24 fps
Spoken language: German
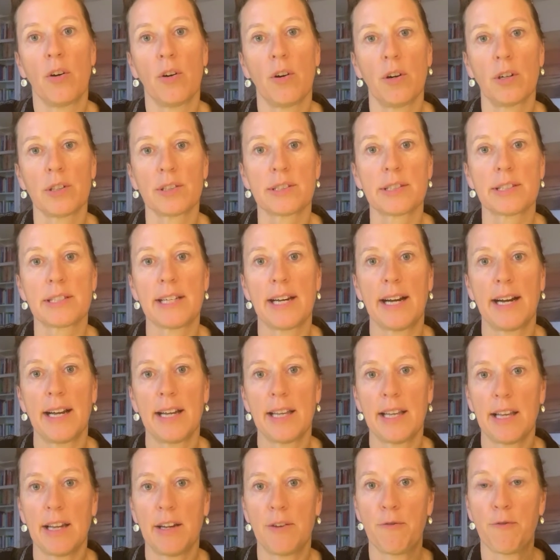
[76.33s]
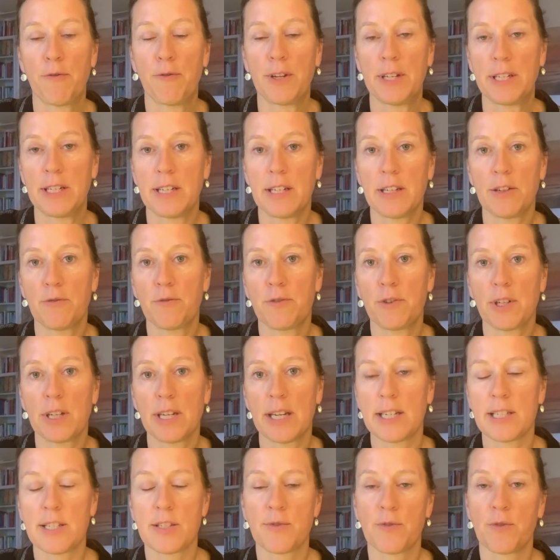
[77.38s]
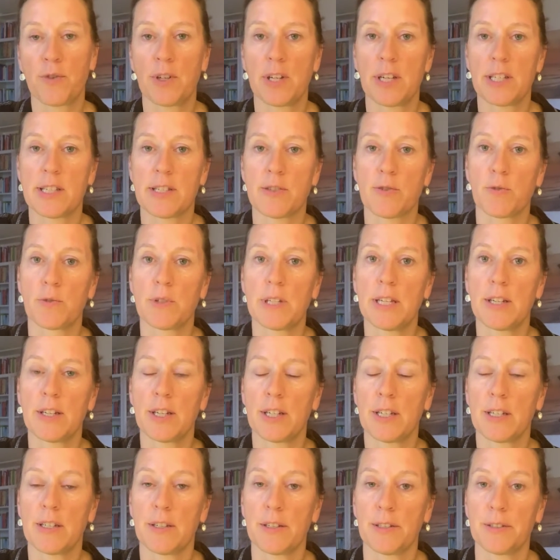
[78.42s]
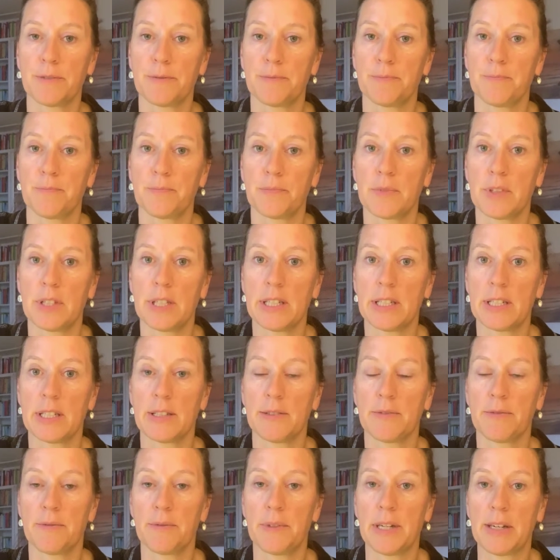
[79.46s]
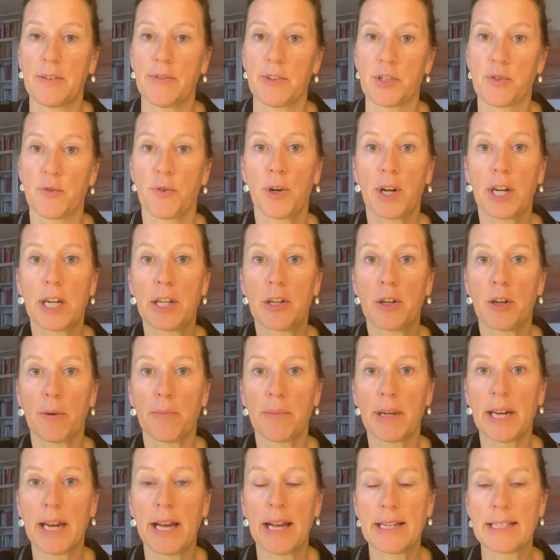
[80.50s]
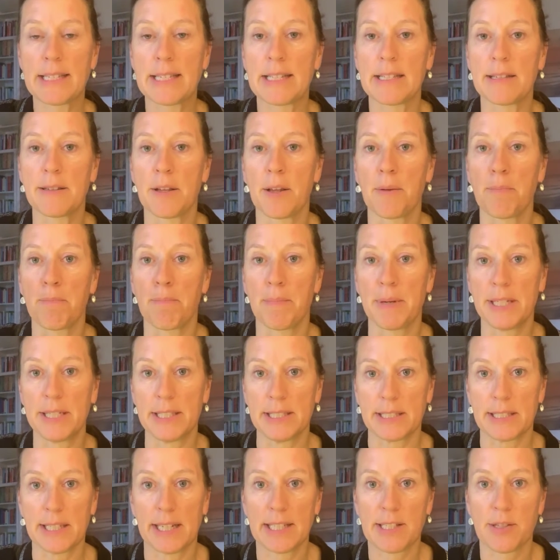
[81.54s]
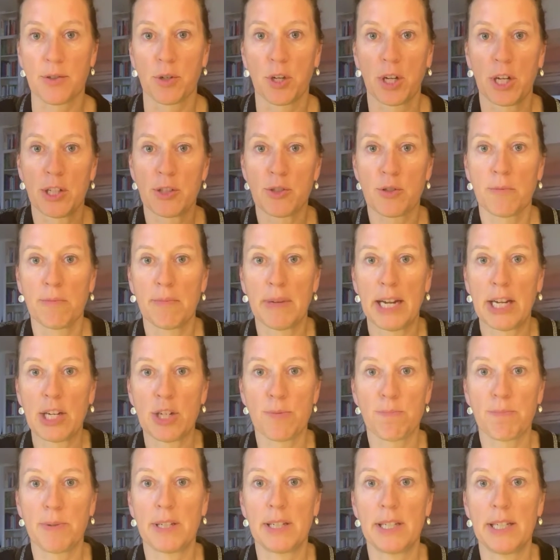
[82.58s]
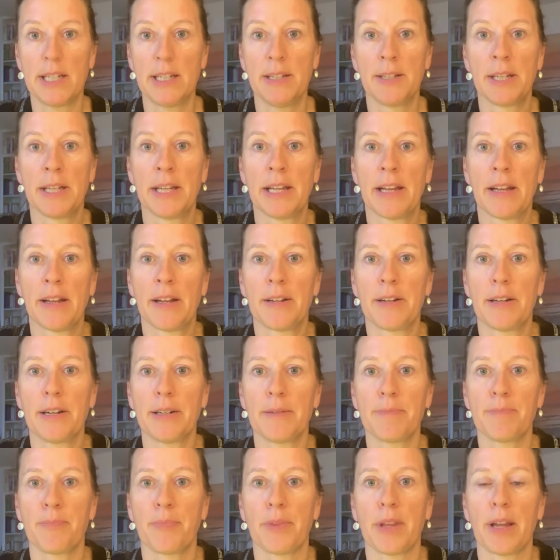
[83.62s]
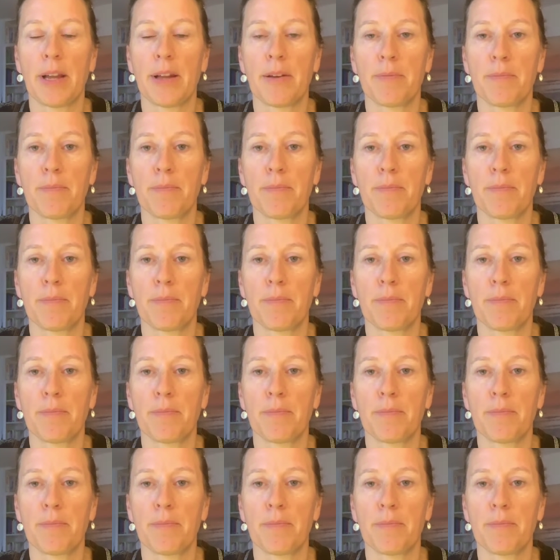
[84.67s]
Und daher finde für das, für das du dir, dir etwas vorgenommen hast, ein Bild. Also zum Beispiel ähm,